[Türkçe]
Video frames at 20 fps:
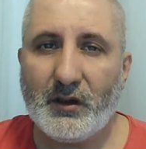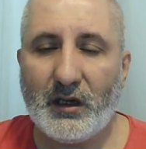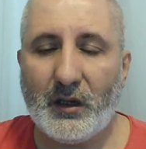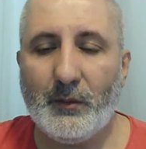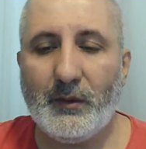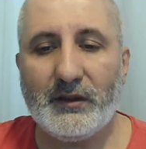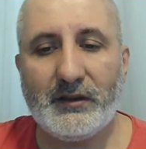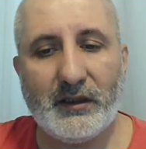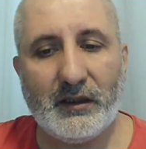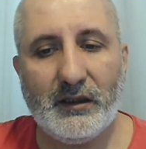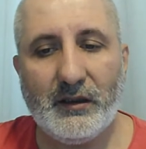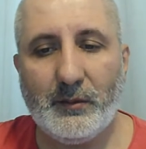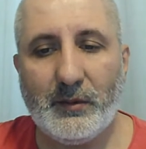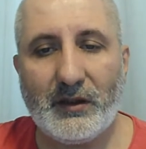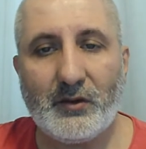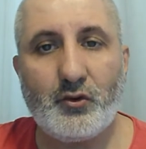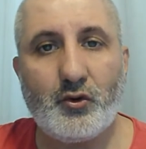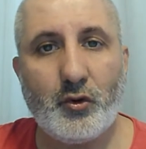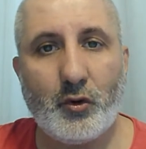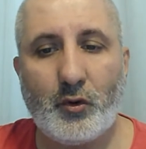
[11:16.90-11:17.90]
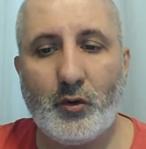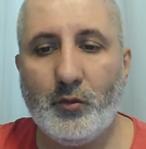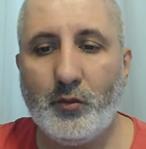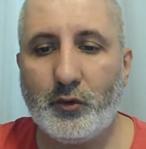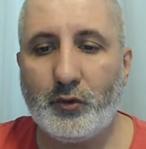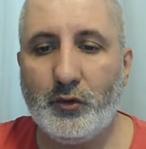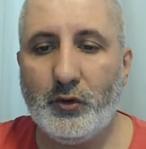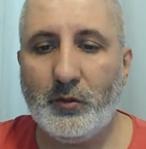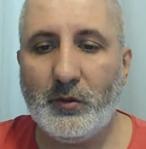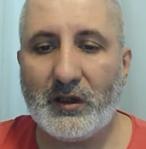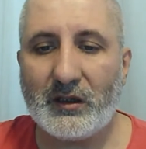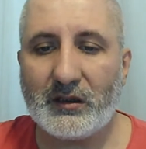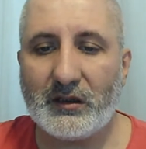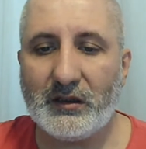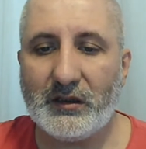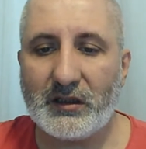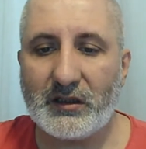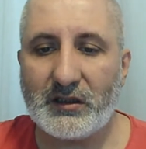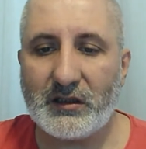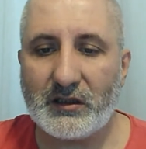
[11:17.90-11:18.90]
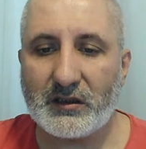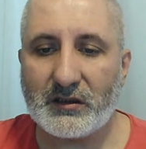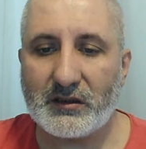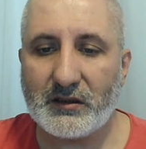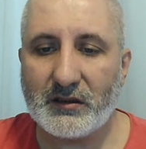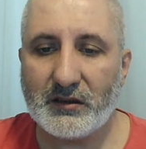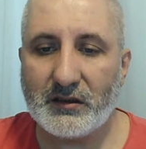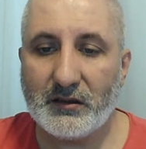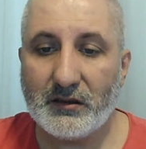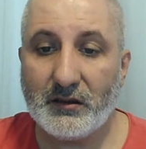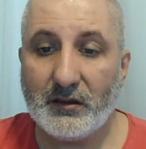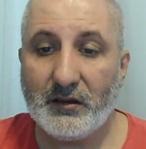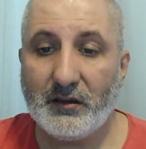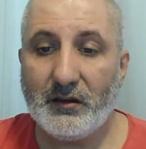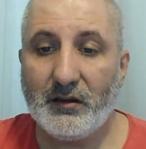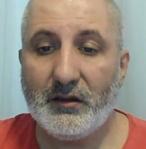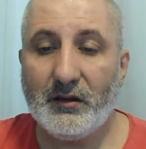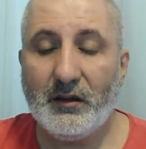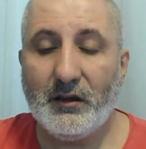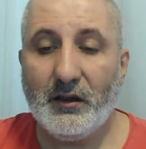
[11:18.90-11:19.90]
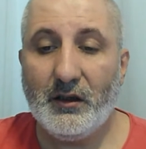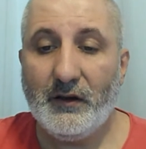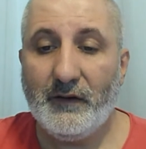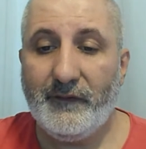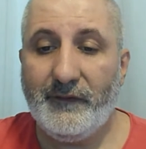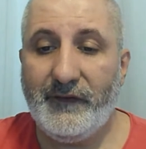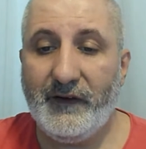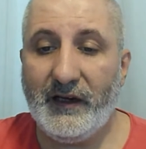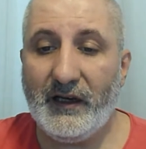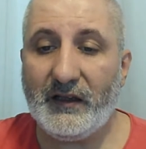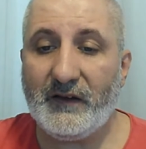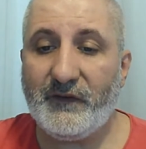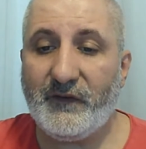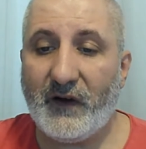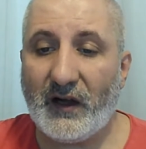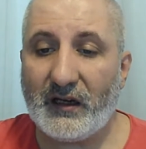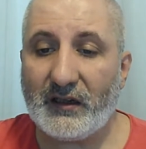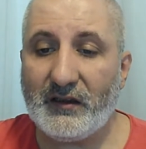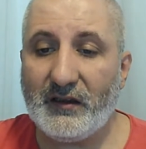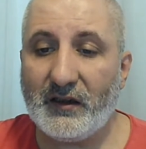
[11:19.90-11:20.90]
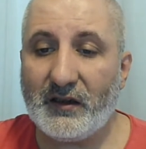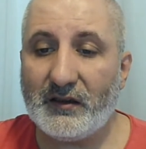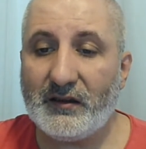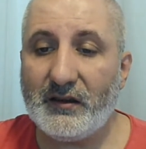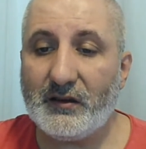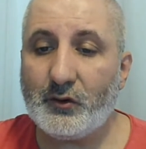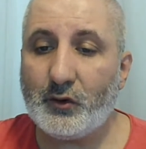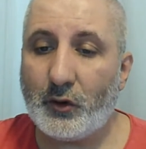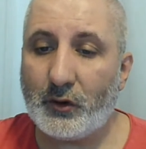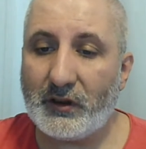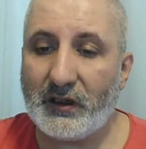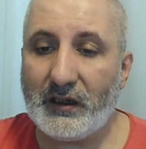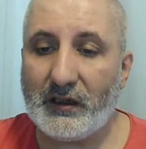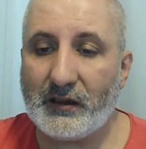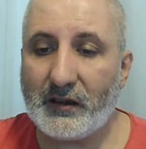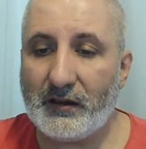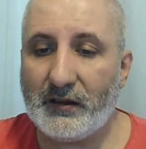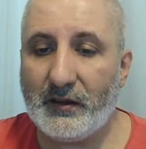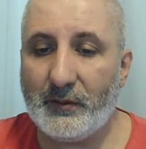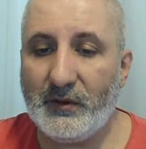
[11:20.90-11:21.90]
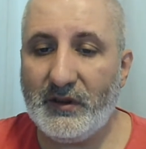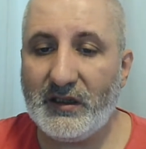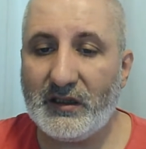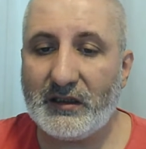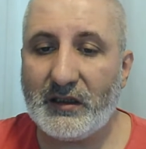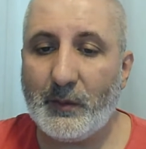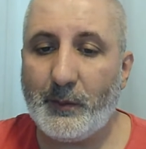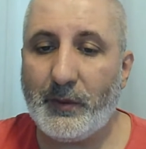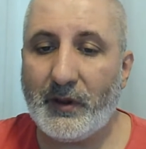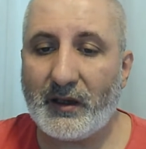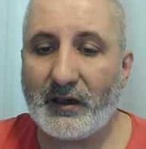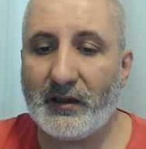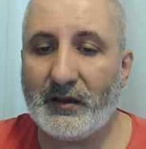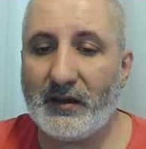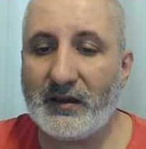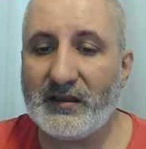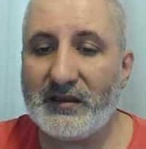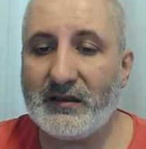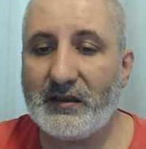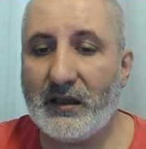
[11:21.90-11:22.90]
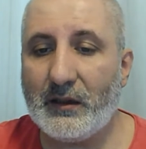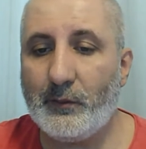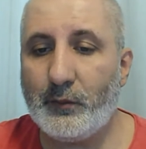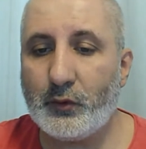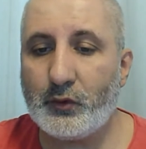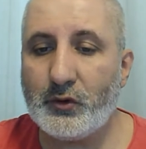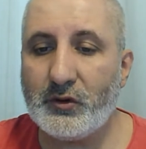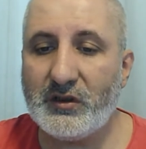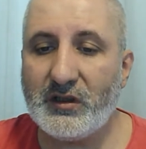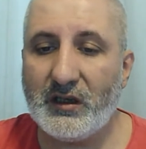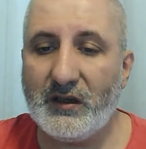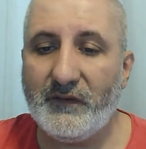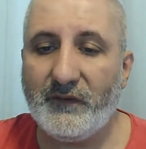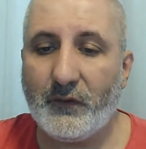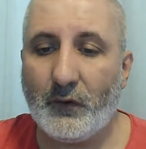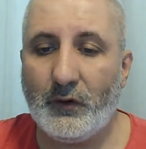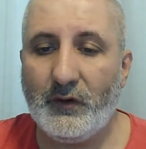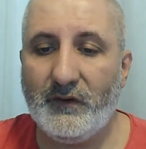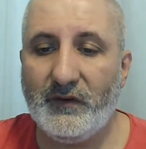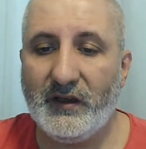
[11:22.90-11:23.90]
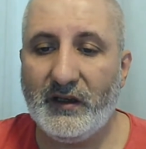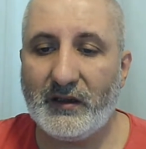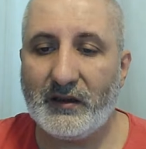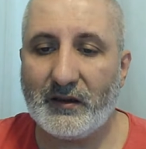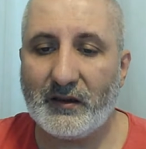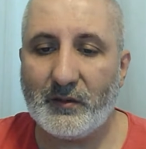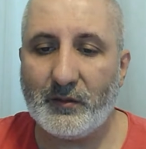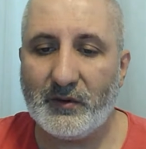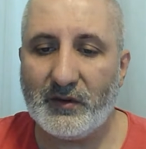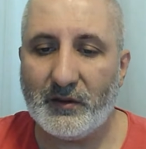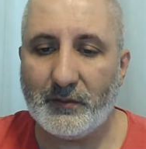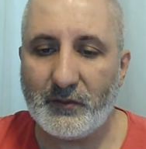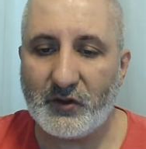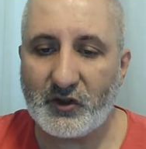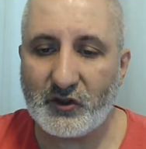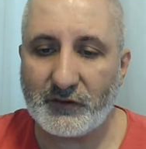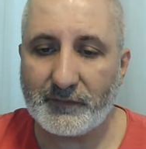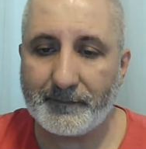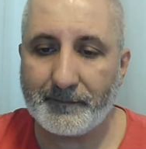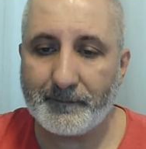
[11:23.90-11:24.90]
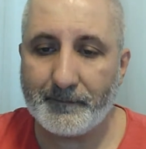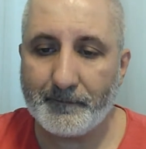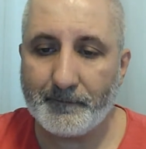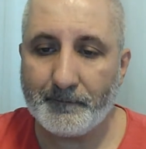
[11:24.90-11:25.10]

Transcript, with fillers: Kamada'ya ben çok umutluyum arkadaşlar. Fred fark yaratır. Torreira ile birlikte Paredes temposu zayıf Oliveira gibi demiş.